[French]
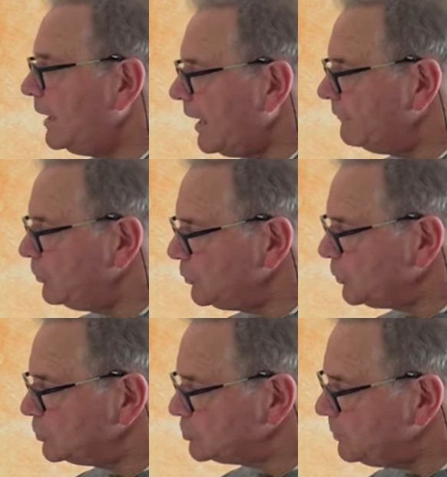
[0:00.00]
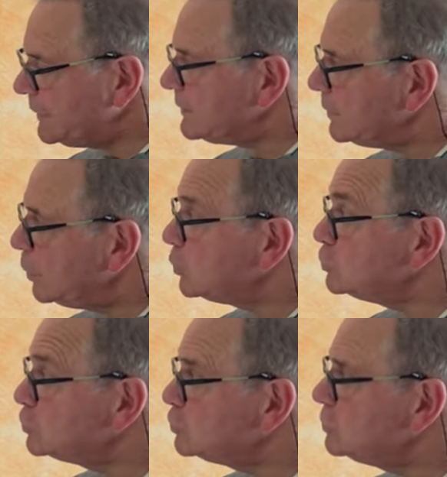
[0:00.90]
avant de transmettre en
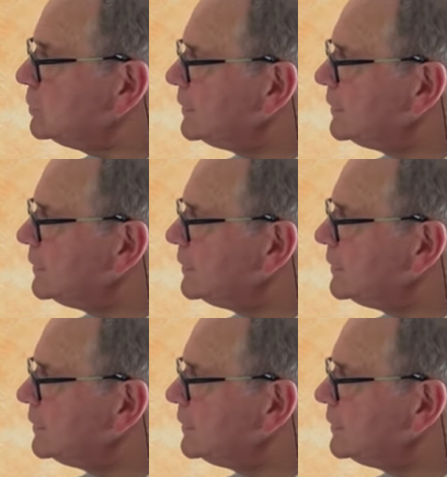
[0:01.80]
dessous.